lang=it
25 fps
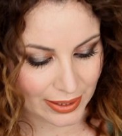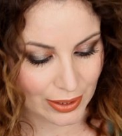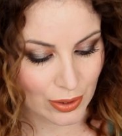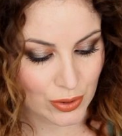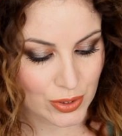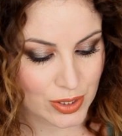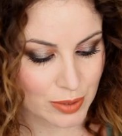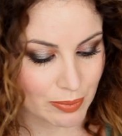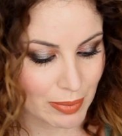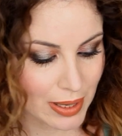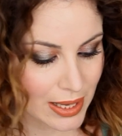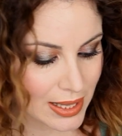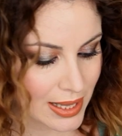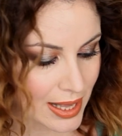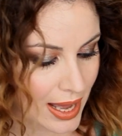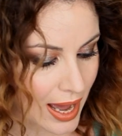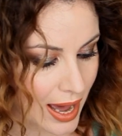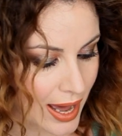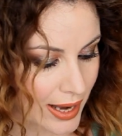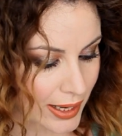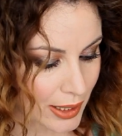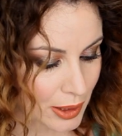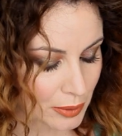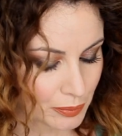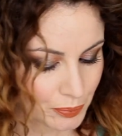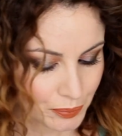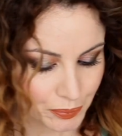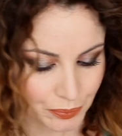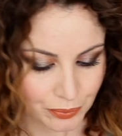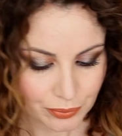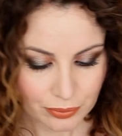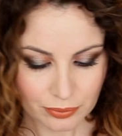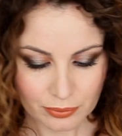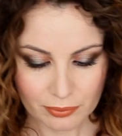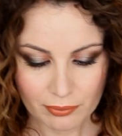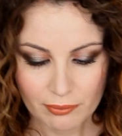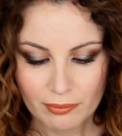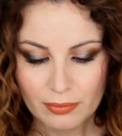non sbagliare
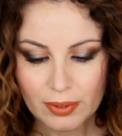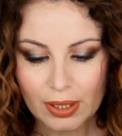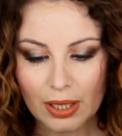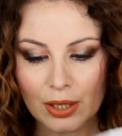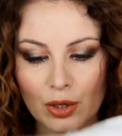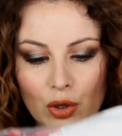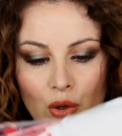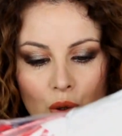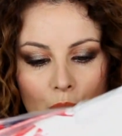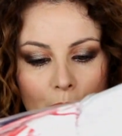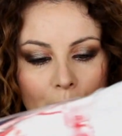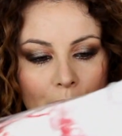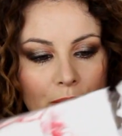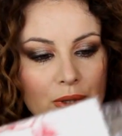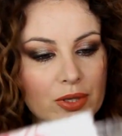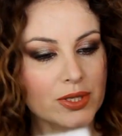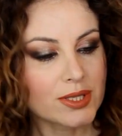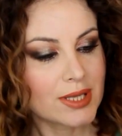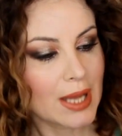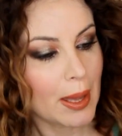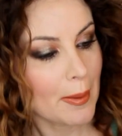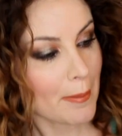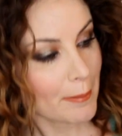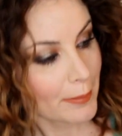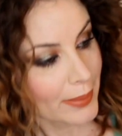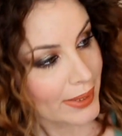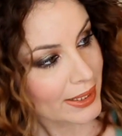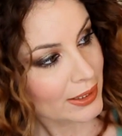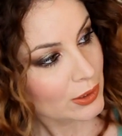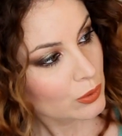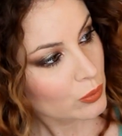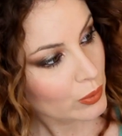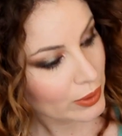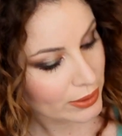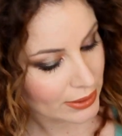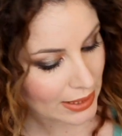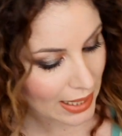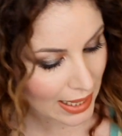compro sempre
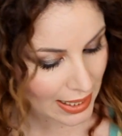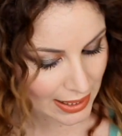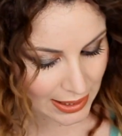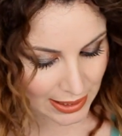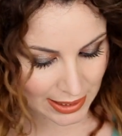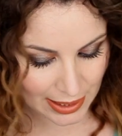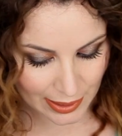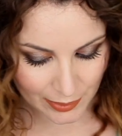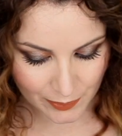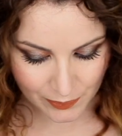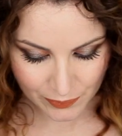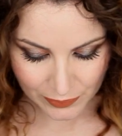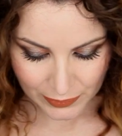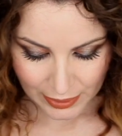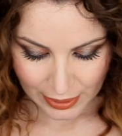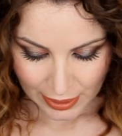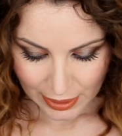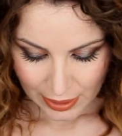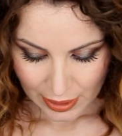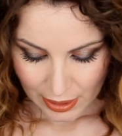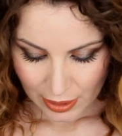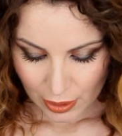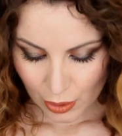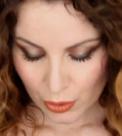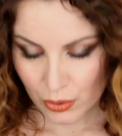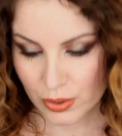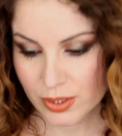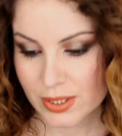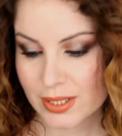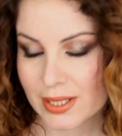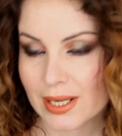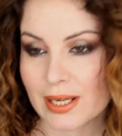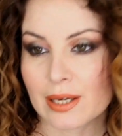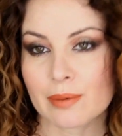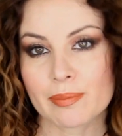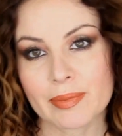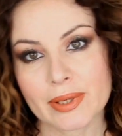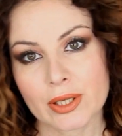due taglie
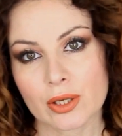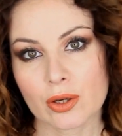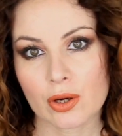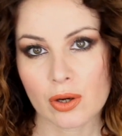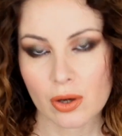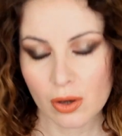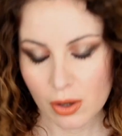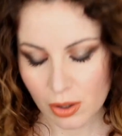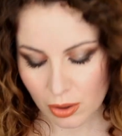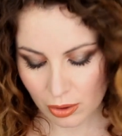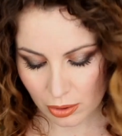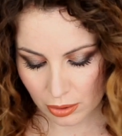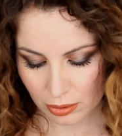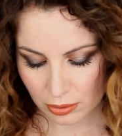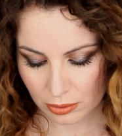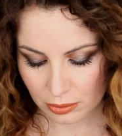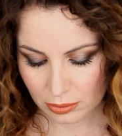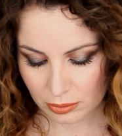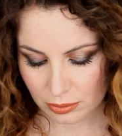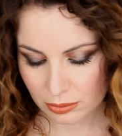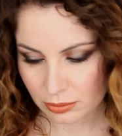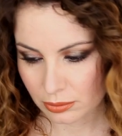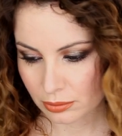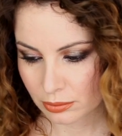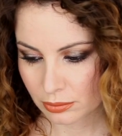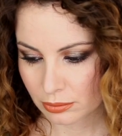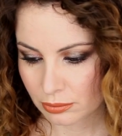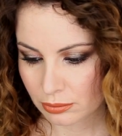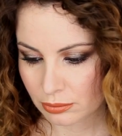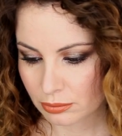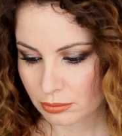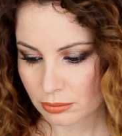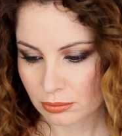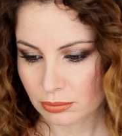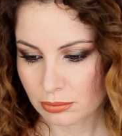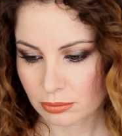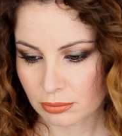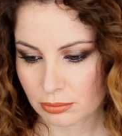così almeno ho,
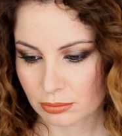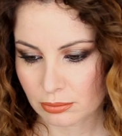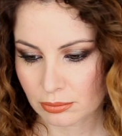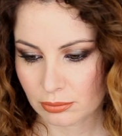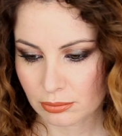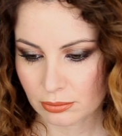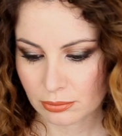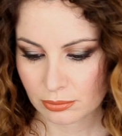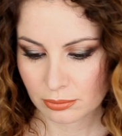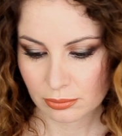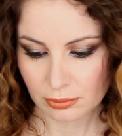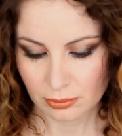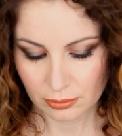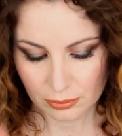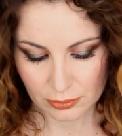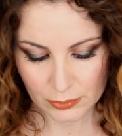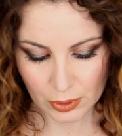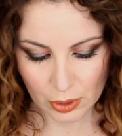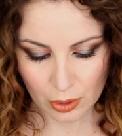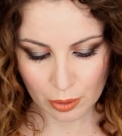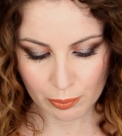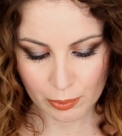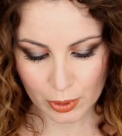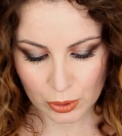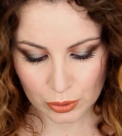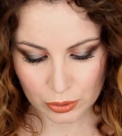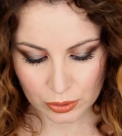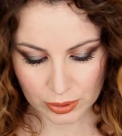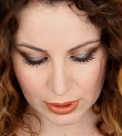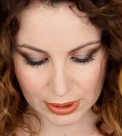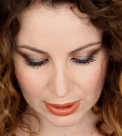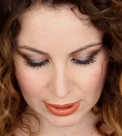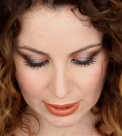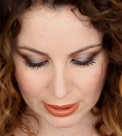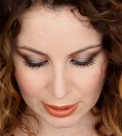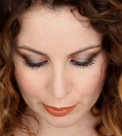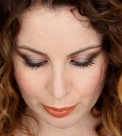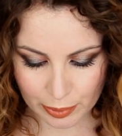mm, ho modo
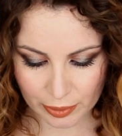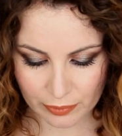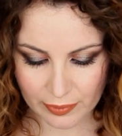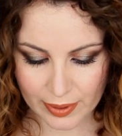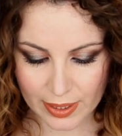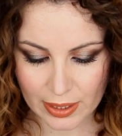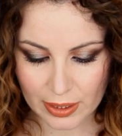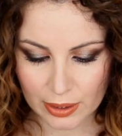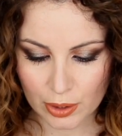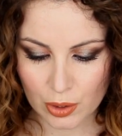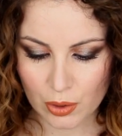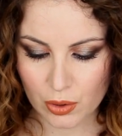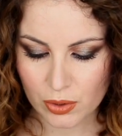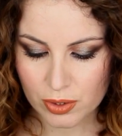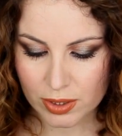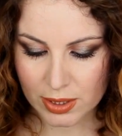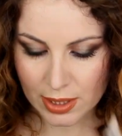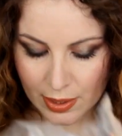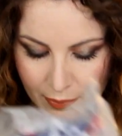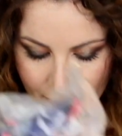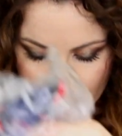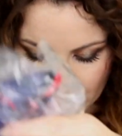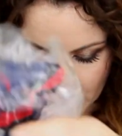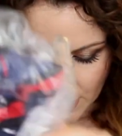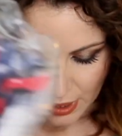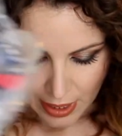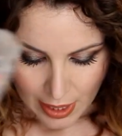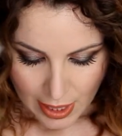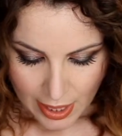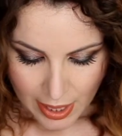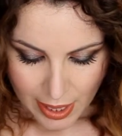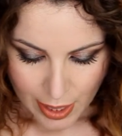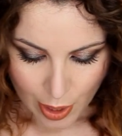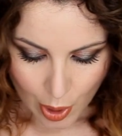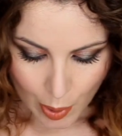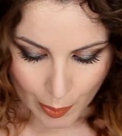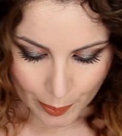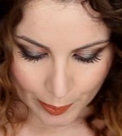di, di, provare le cose
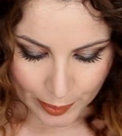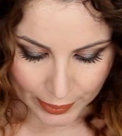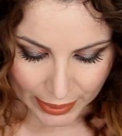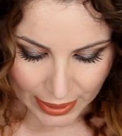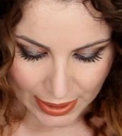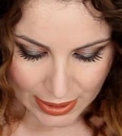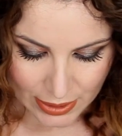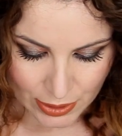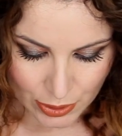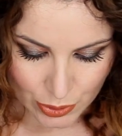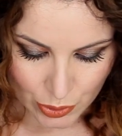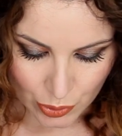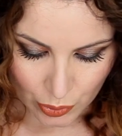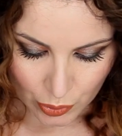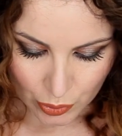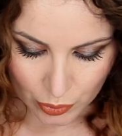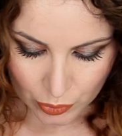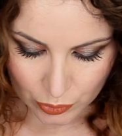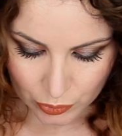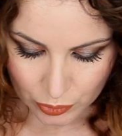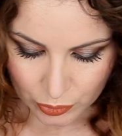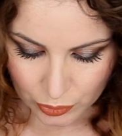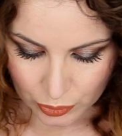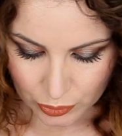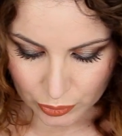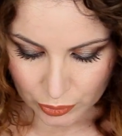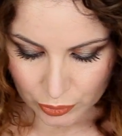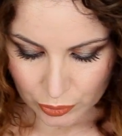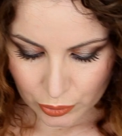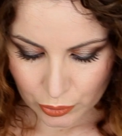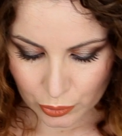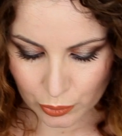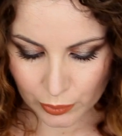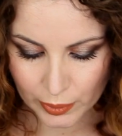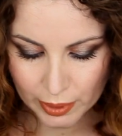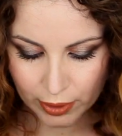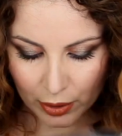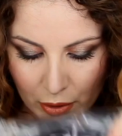e ho preso
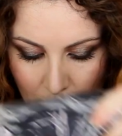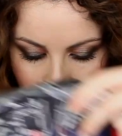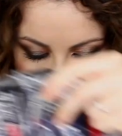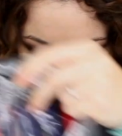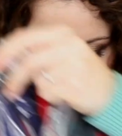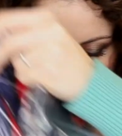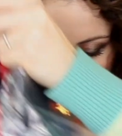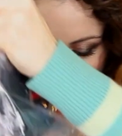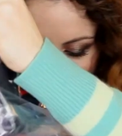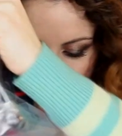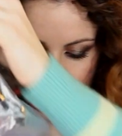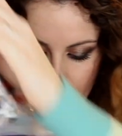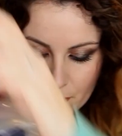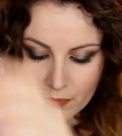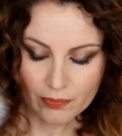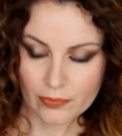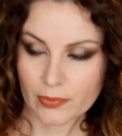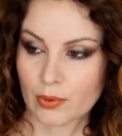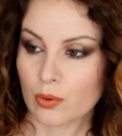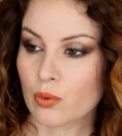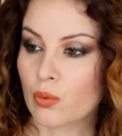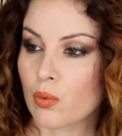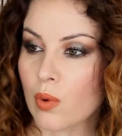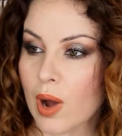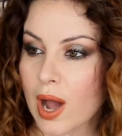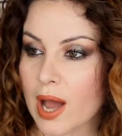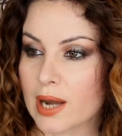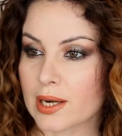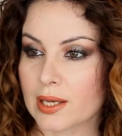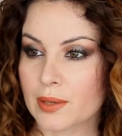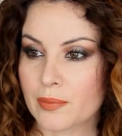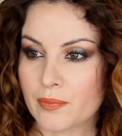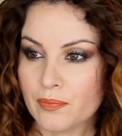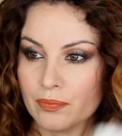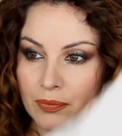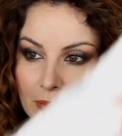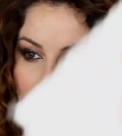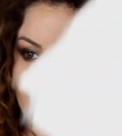due gonne
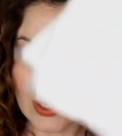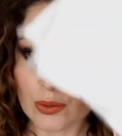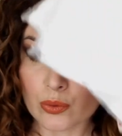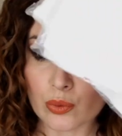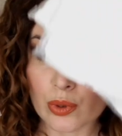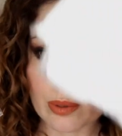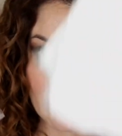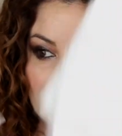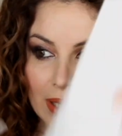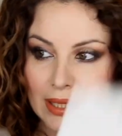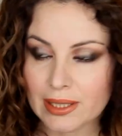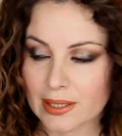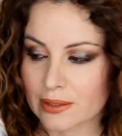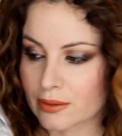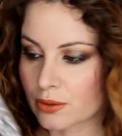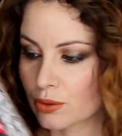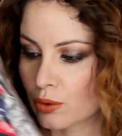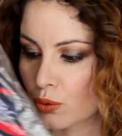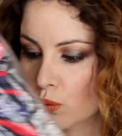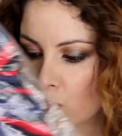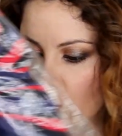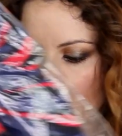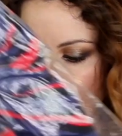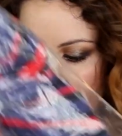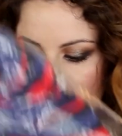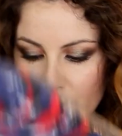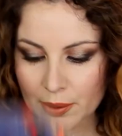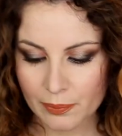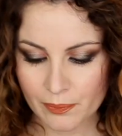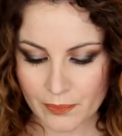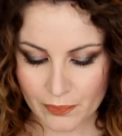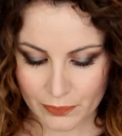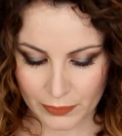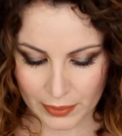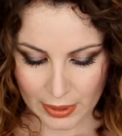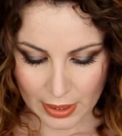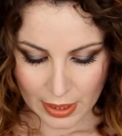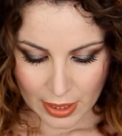uguali e due magliette
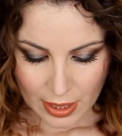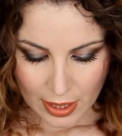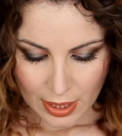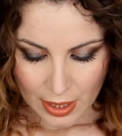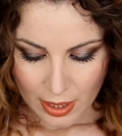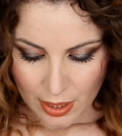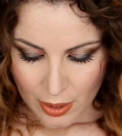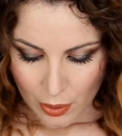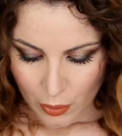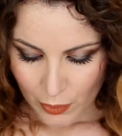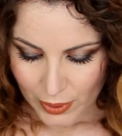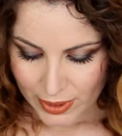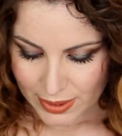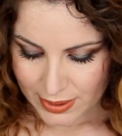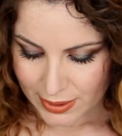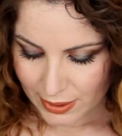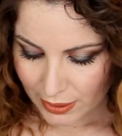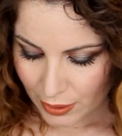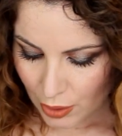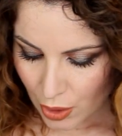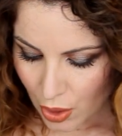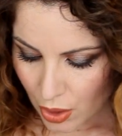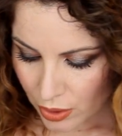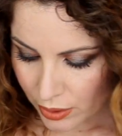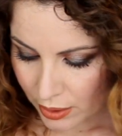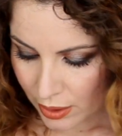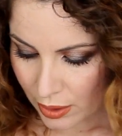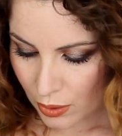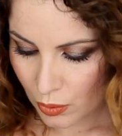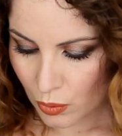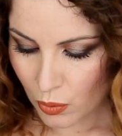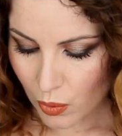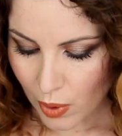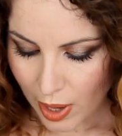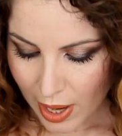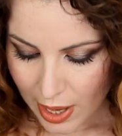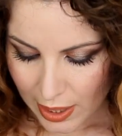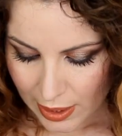uguali questa gonna
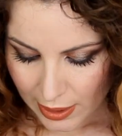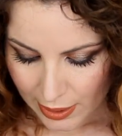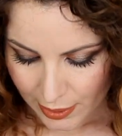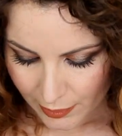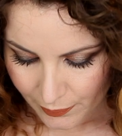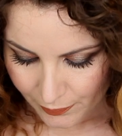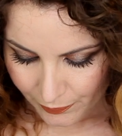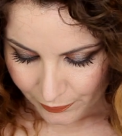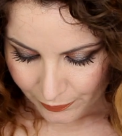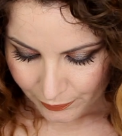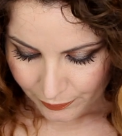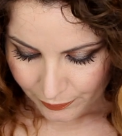uguale